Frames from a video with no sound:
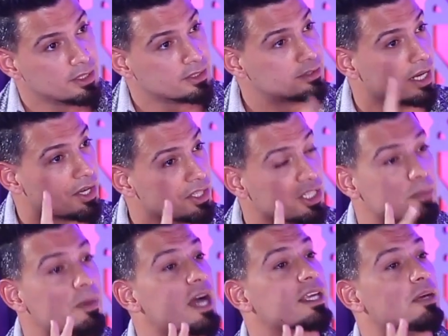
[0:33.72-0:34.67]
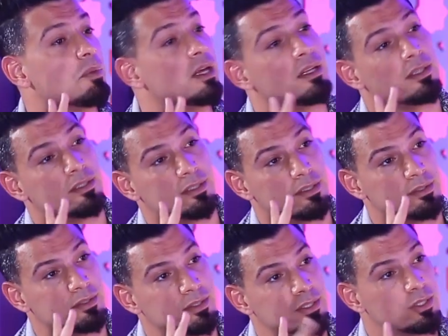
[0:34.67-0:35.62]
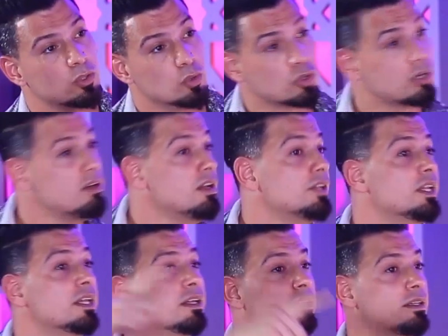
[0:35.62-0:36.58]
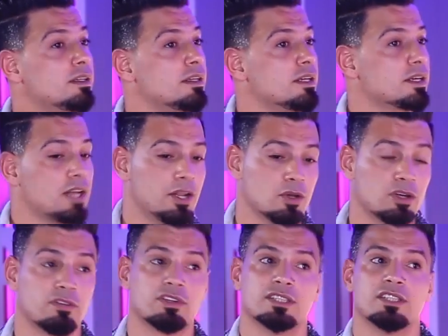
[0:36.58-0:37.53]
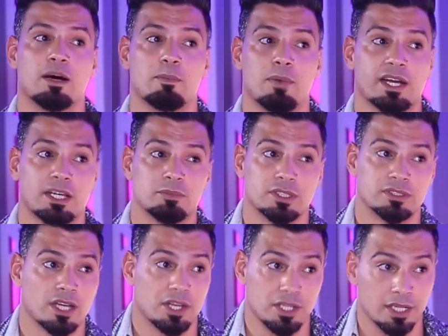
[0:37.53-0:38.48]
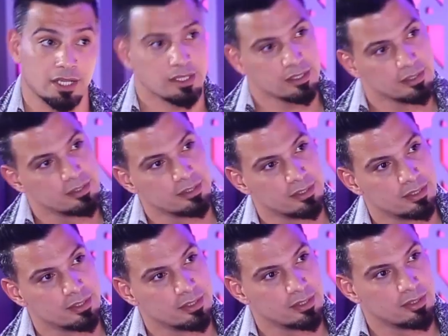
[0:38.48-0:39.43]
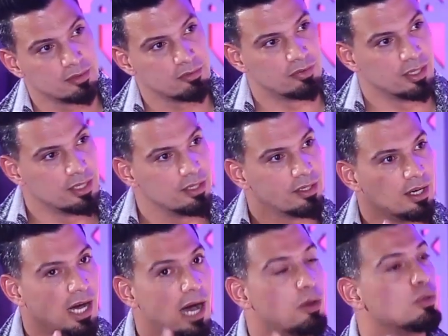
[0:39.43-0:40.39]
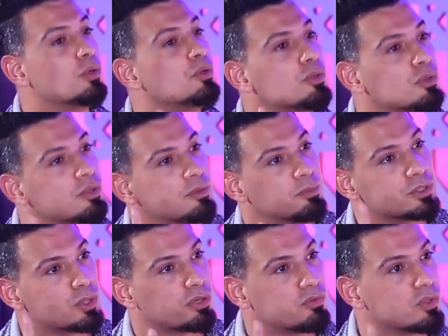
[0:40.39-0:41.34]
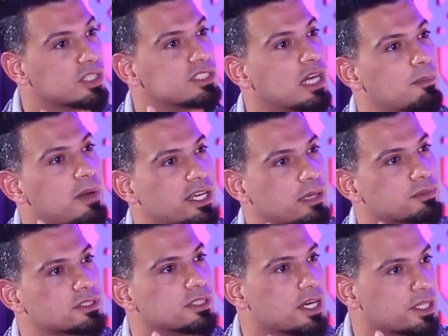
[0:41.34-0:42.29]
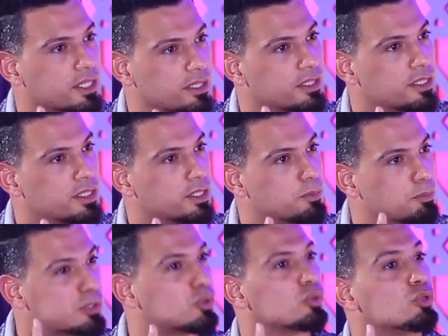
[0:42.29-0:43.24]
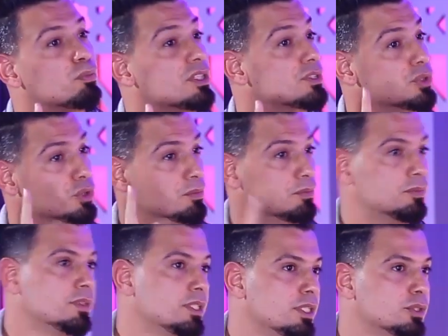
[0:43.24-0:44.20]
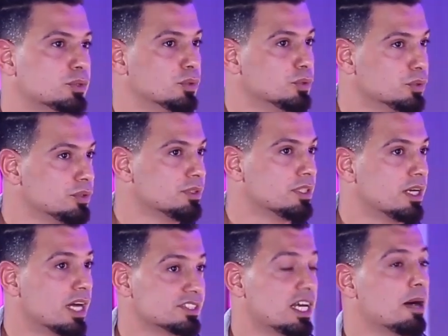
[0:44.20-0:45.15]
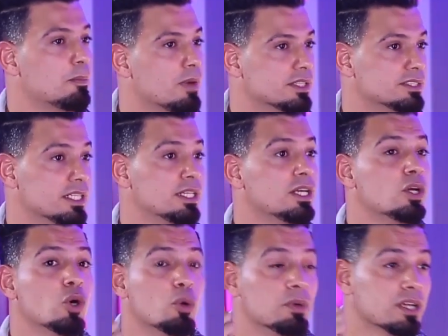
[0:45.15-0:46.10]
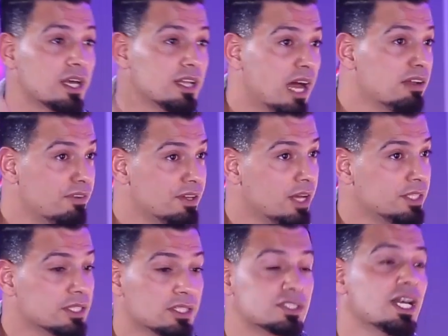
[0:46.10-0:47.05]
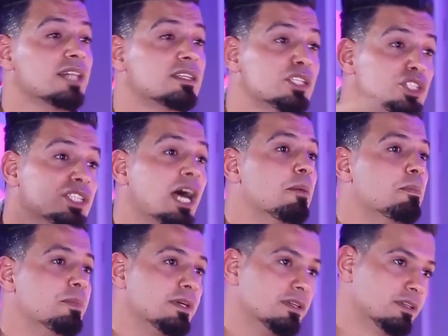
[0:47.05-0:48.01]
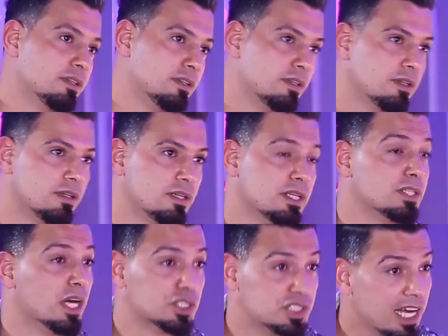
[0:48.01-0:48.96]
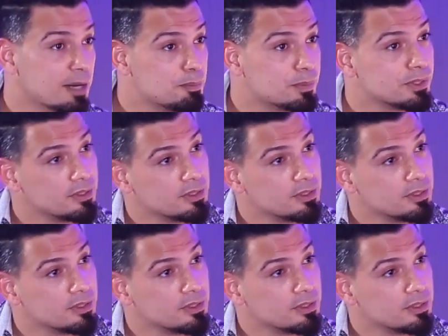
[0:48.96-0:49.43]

التاريخ محكمة وكل احنا راح نوقف قدام محكمة التاريخ فحاولوا انه من توقفون قدام محكمة التاريخ ما تكونون بس نجوم تكونون اصحاب مادة ومن خلال فناني رسالتي للشعب يا شعب